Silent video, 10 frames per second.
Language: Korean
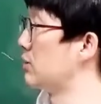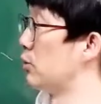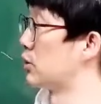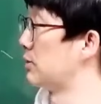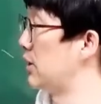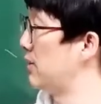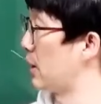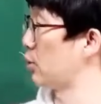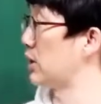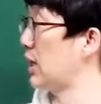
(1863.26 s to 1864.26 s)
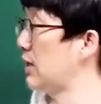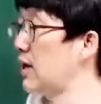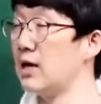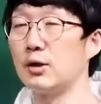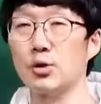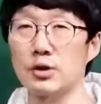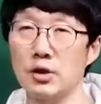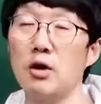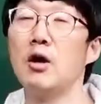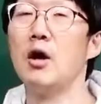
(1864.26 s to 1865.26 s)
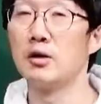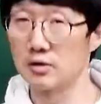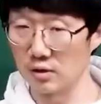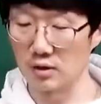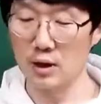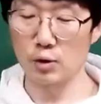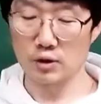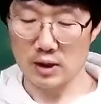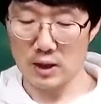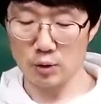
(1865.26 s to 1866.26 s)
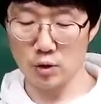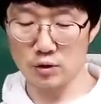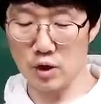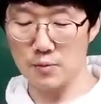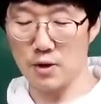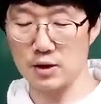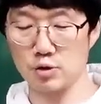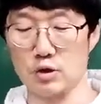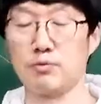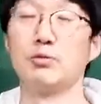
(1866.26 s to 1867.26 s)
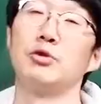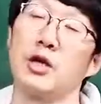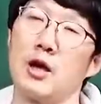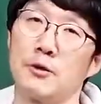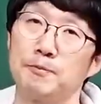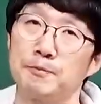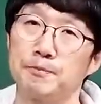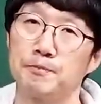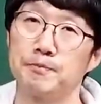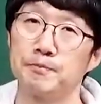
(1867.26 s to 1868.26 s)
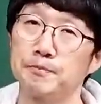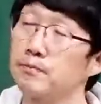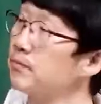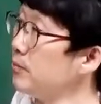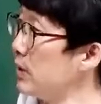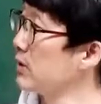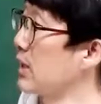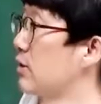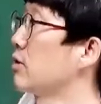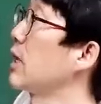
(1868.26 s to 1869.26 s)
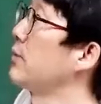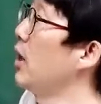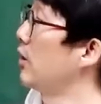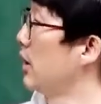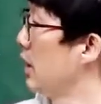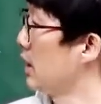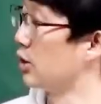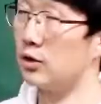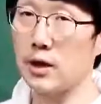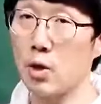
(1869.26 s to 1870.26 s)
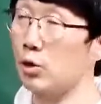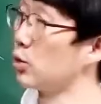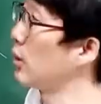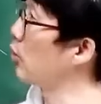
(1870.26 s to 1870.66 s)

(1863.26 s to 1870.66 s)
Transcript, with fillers: 모습을 바로 이 사나이를 통해서 드러내고 있다라고 설명할 수 있는 부분이에요. 자, 그렇다면 이런 내용을 토대로